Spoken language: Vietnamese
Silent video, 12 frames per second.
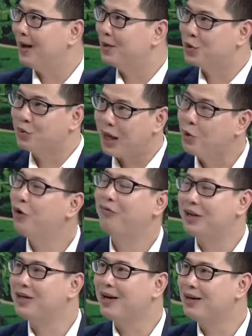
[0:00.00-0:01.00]
Ờ, chúng ta luôn
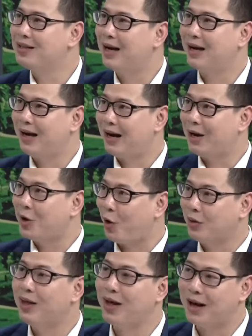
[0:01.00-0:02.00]
phải nhớ rằng là
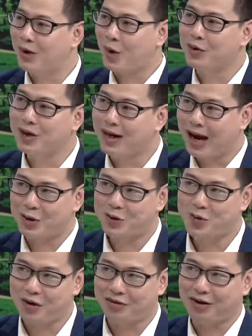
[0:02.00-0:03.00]
có thể là có những cái nó
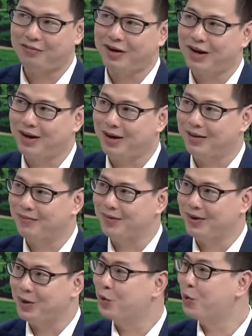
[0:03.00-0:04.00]
thuộc là về
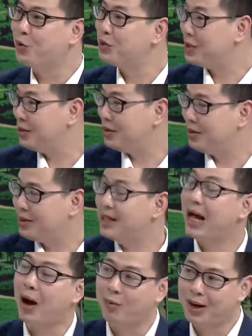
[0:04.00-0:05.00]
yếu tố sinh
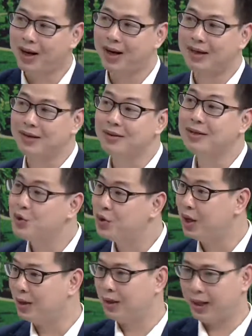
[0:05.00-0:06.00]
sinh học hay là di
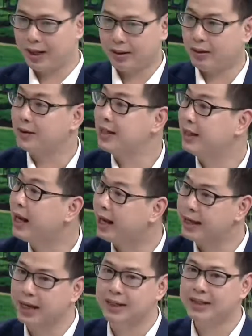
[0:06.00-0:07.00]
truyền thì là nó sẽ thể
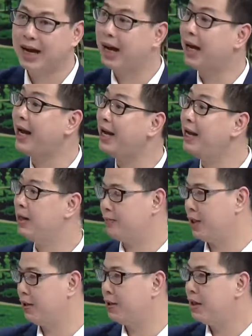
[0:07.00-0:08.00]
hiện ra ngay lập
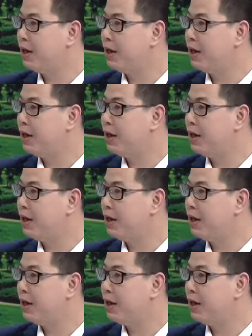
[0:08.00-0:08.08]
tức